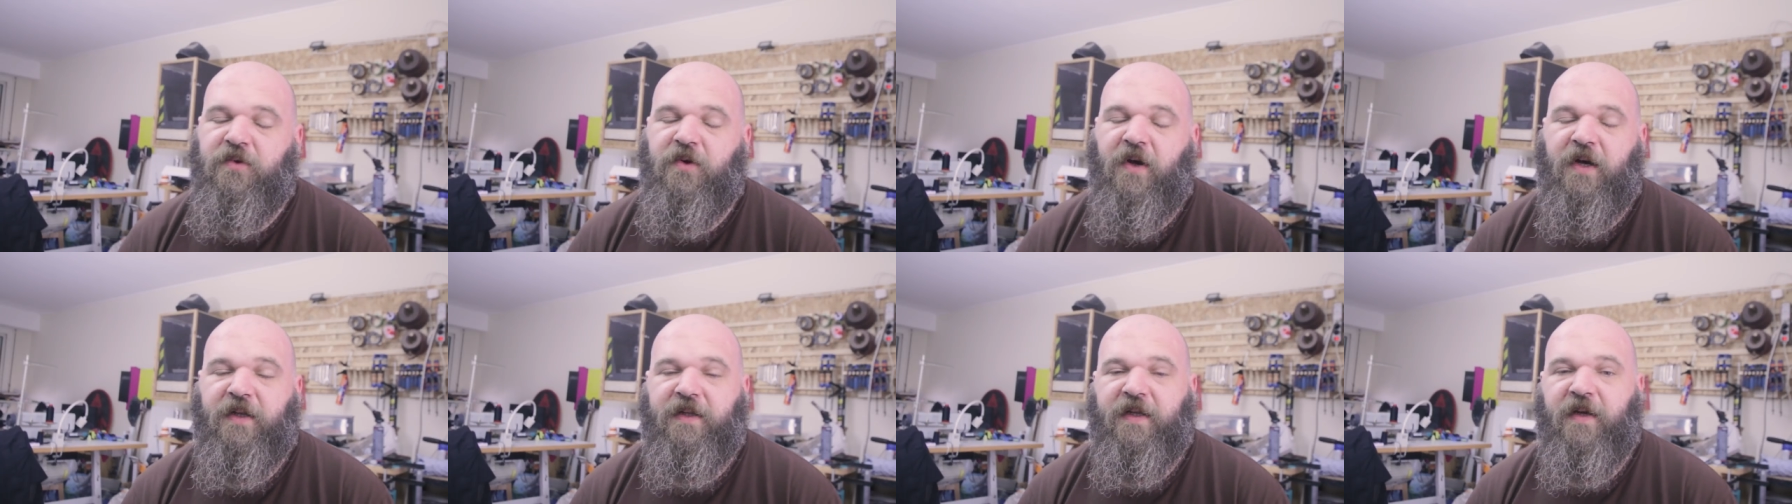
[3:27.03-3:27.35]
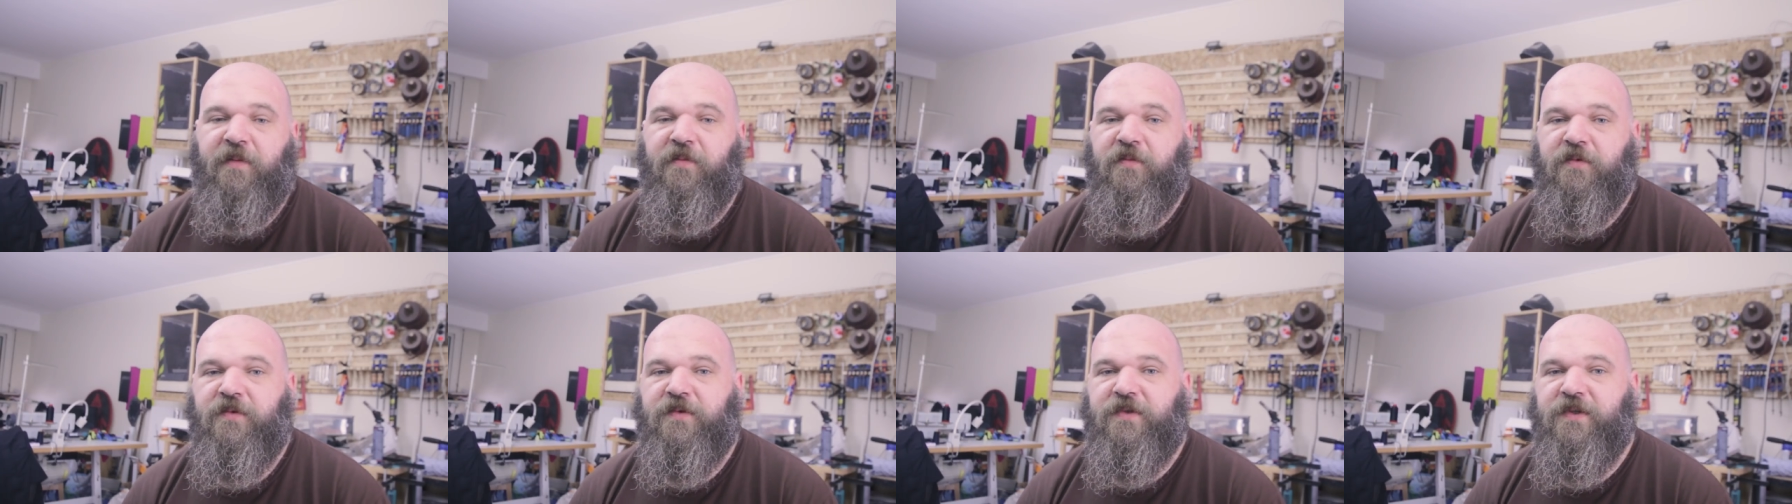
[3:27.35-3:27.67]
il y aura de
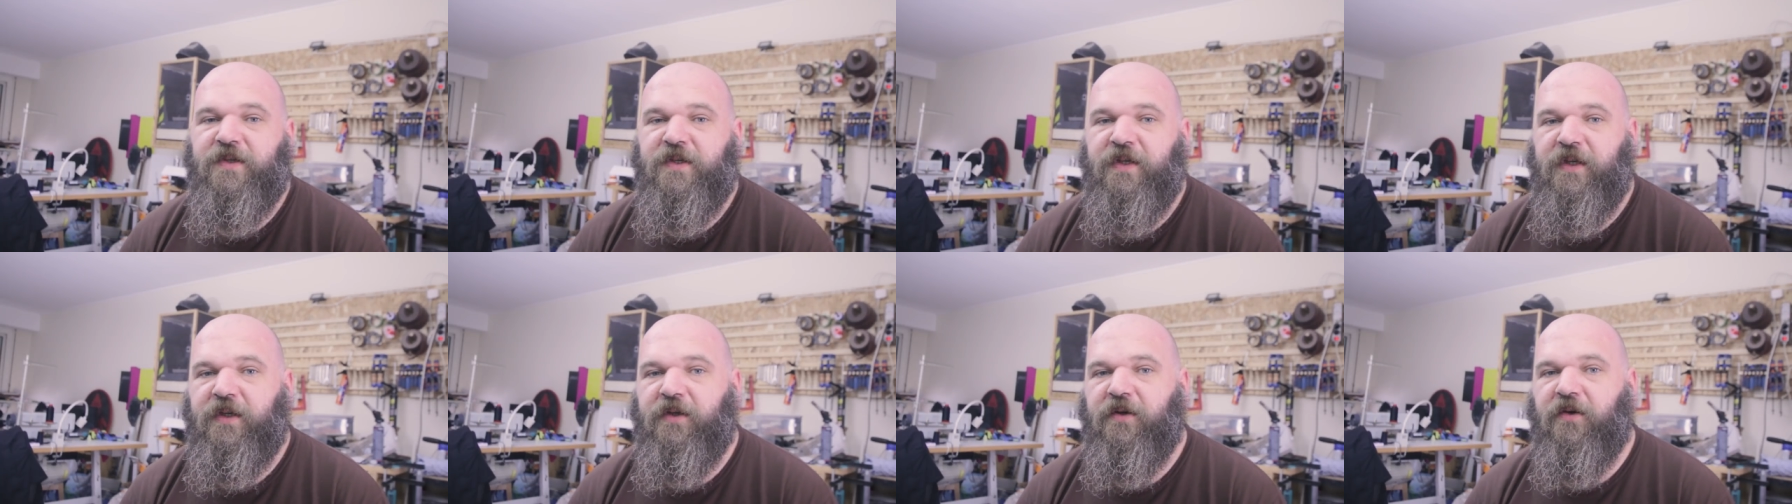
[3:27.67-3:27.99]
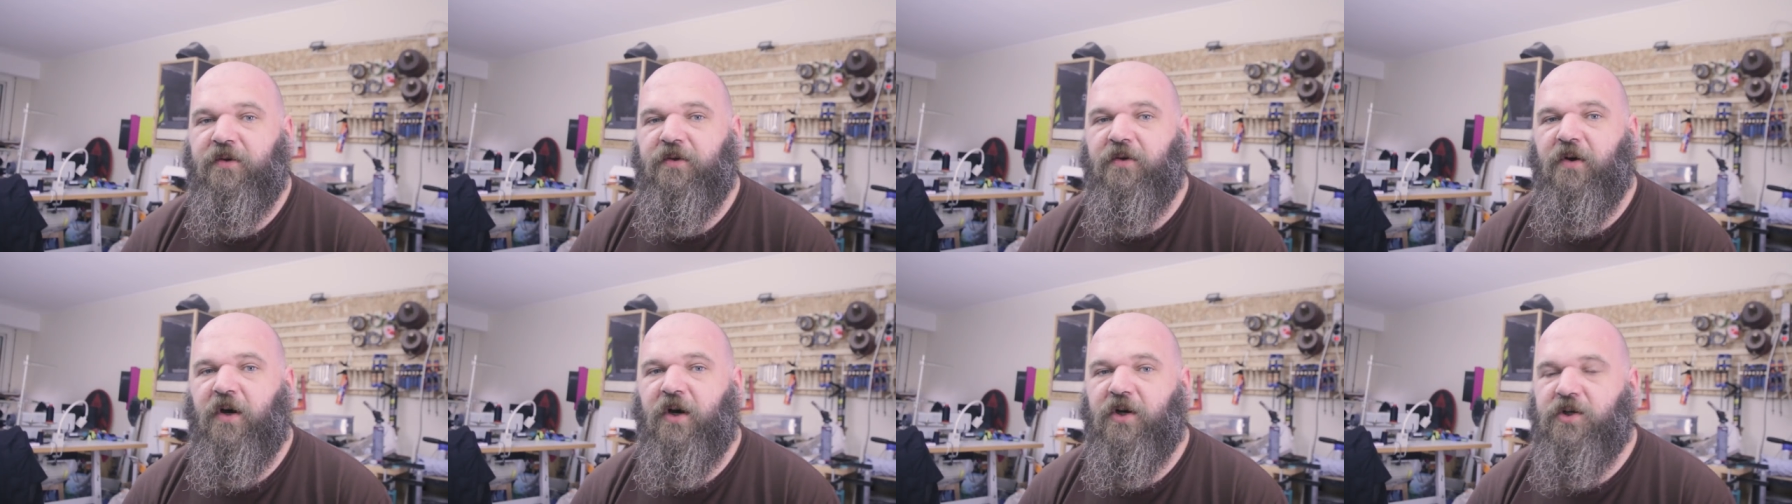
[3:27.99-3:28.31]
la musique,
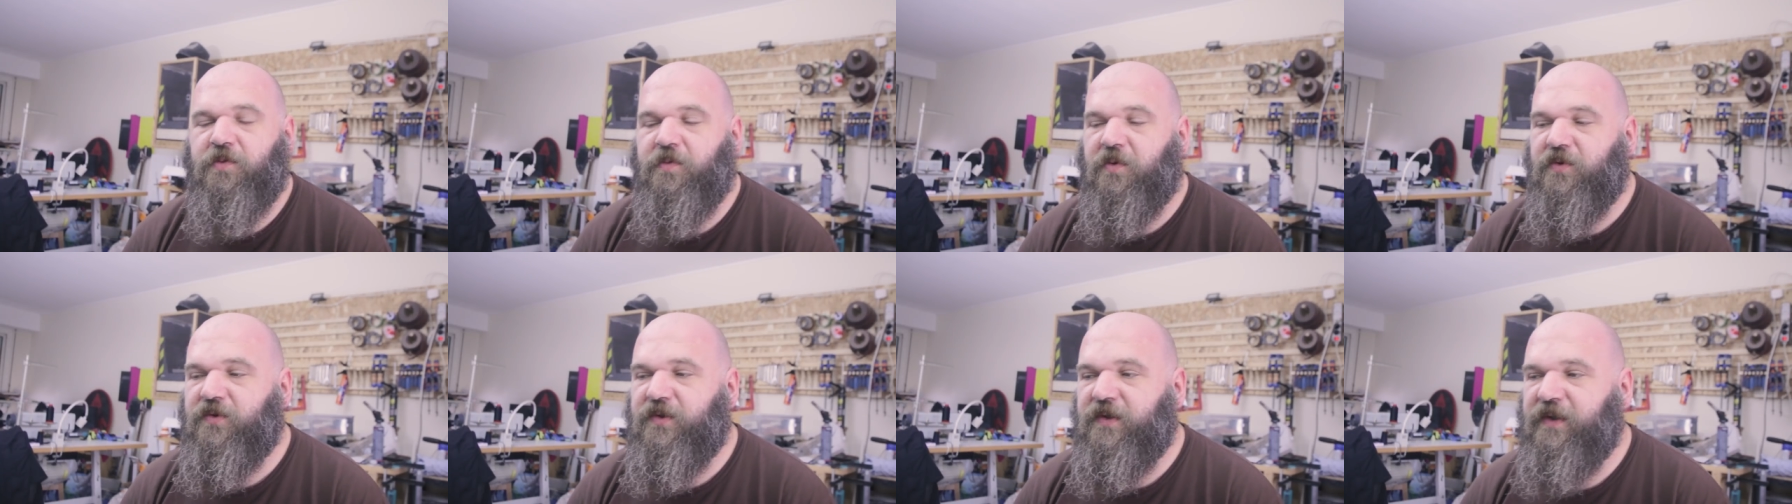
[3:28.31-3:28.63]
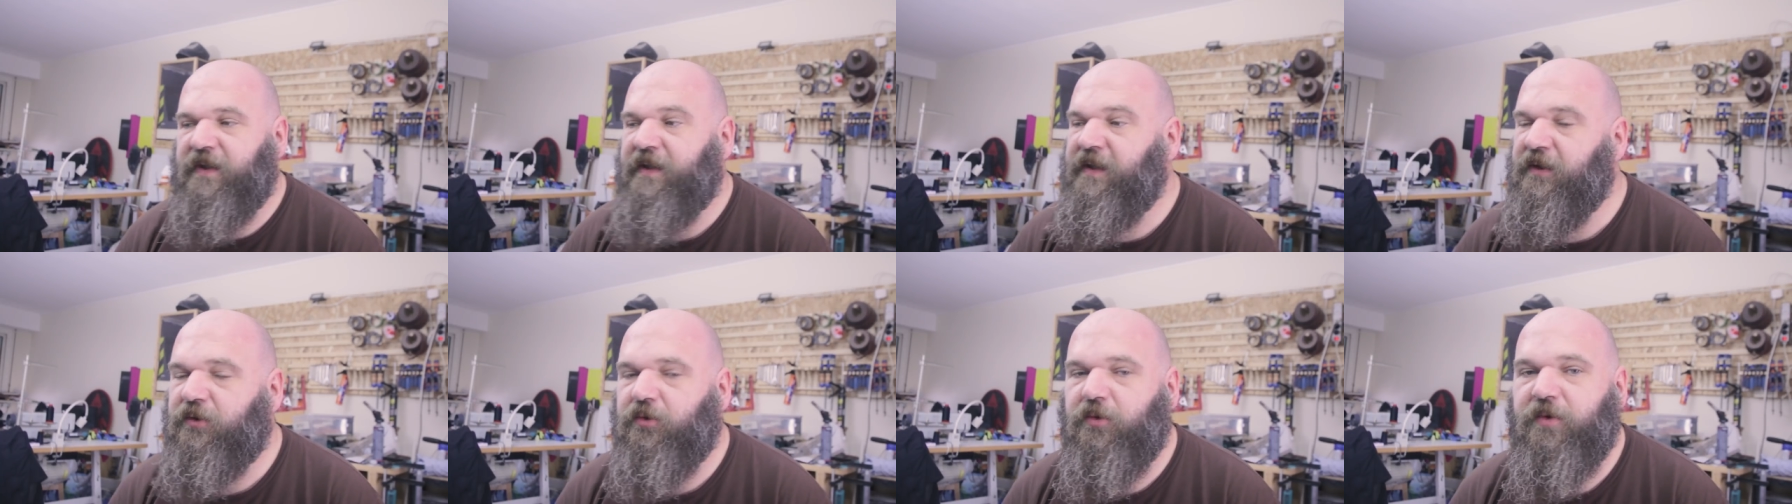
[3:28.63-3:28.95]
il y aura je pense
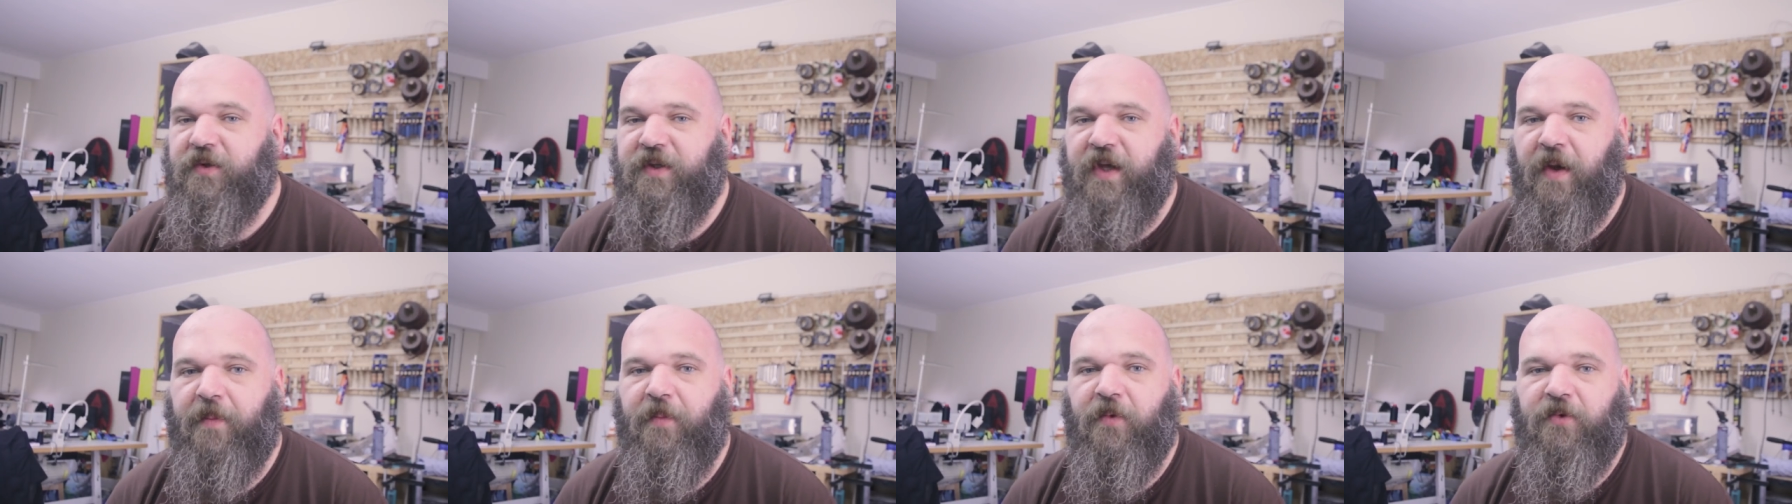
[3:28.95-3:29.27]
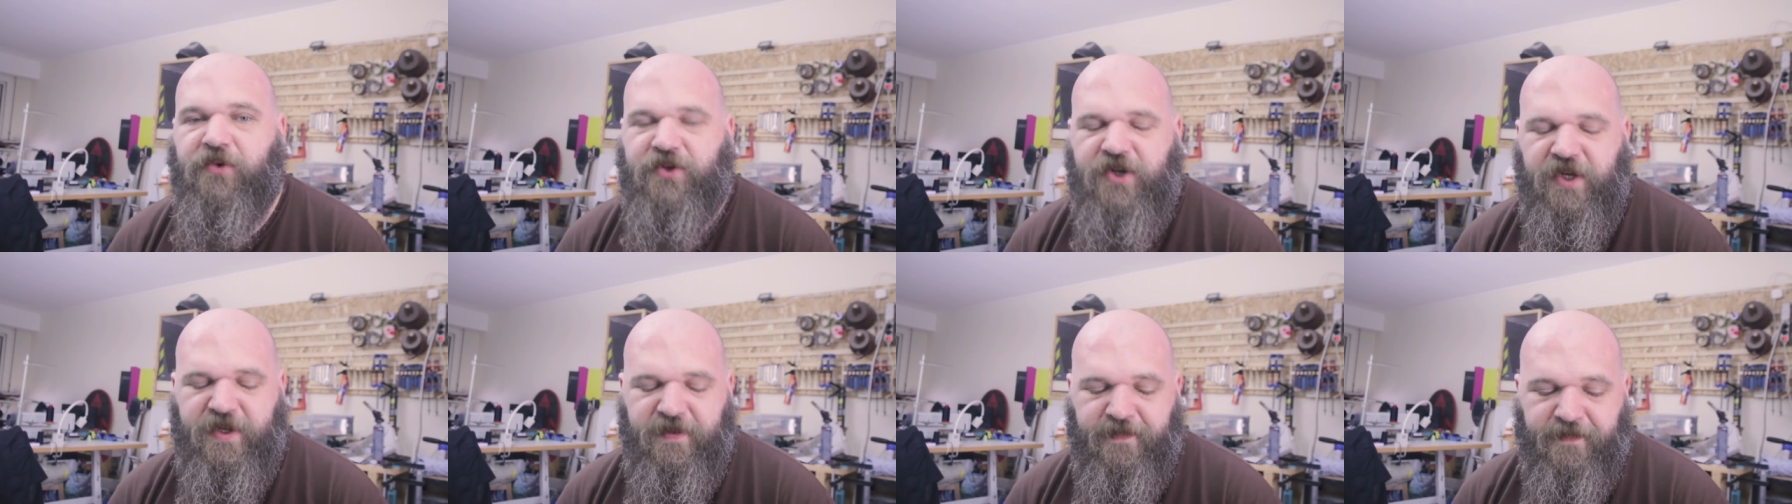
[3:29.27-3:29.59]
des trucs à
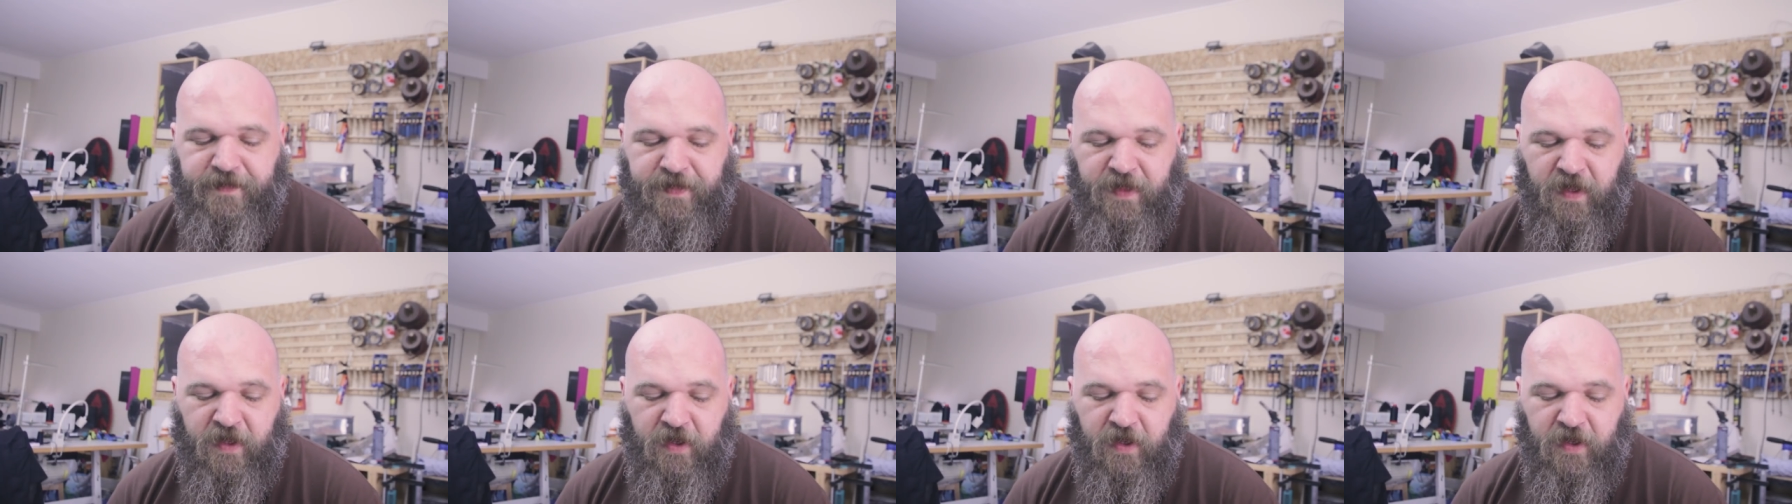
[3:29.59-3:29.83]
manger.